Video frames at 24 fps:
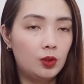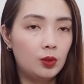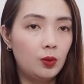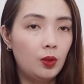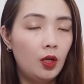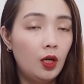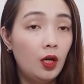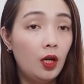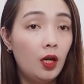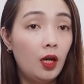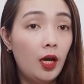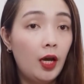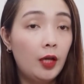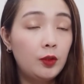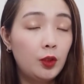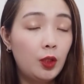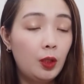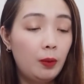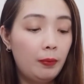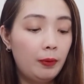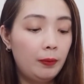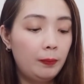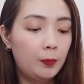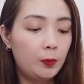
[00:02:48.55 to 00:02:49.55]
So, ito
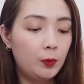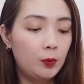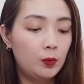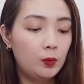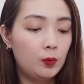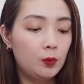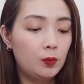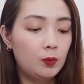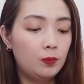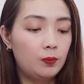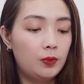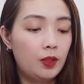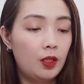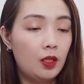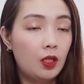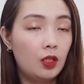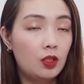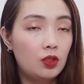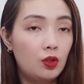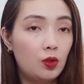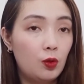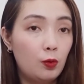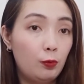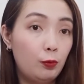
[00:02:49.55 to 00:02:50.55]
naman po yung
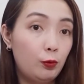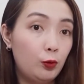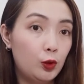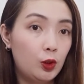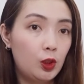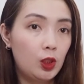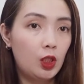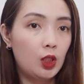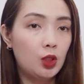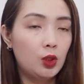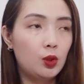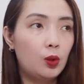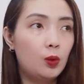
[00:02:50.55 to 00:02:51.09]
direction of use niya.